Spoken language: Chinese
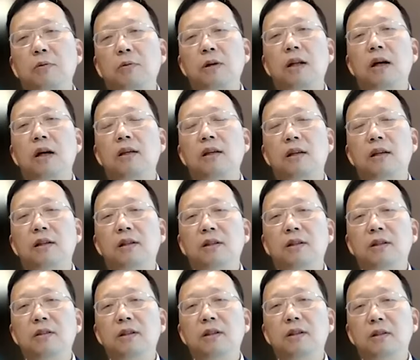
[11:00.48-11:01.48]
把越南也
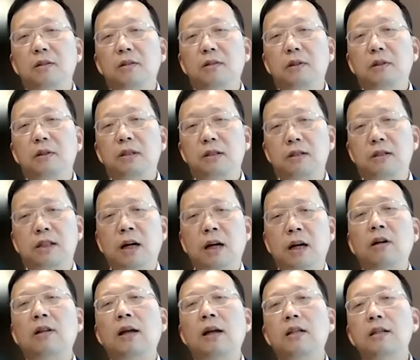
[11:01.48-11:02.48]
呃，只
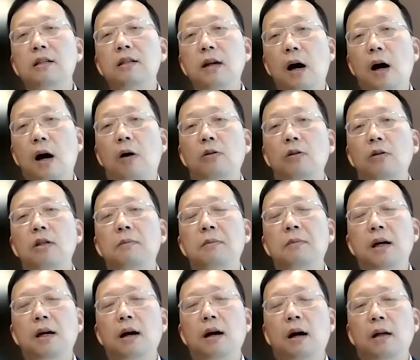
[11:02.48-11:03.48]
讲到它经济好的一
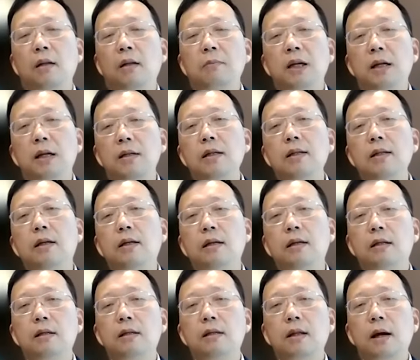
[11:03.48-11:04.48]
面啊，那么它现在
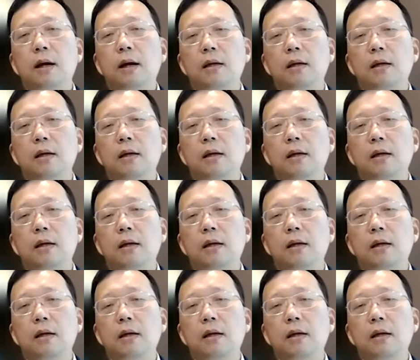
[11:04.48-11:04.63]
呢，其实